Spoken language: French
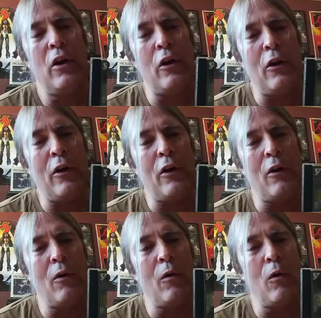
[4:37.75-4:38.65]
Euh,
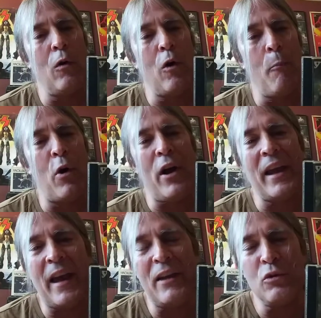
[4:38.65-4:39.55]
on
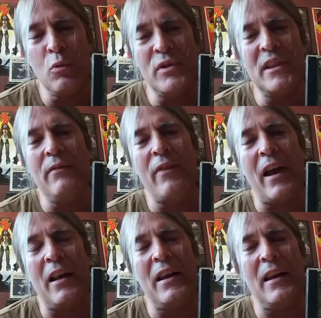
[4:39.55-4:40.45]
progresse aussi
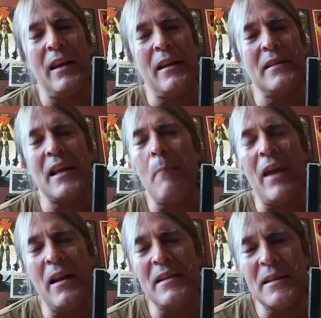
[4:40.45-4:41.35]
vers les
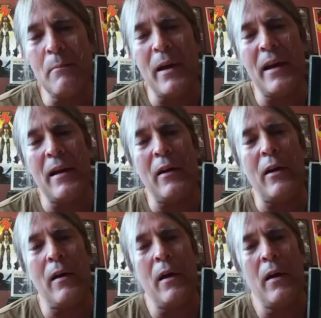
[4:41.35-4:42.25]

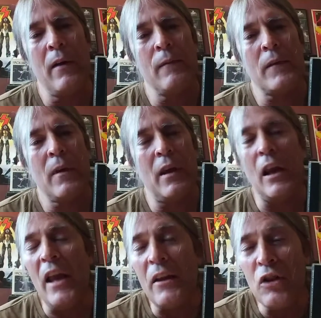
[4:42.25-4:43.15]
embellissements
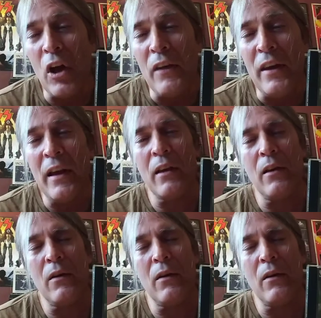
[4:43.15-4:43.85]
électronique.